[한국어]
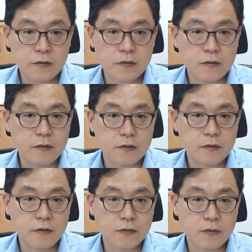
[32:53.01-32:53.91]
어,
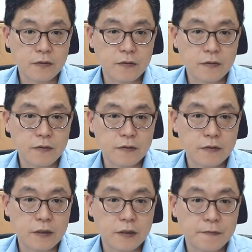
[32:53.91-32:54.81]
요거를 이제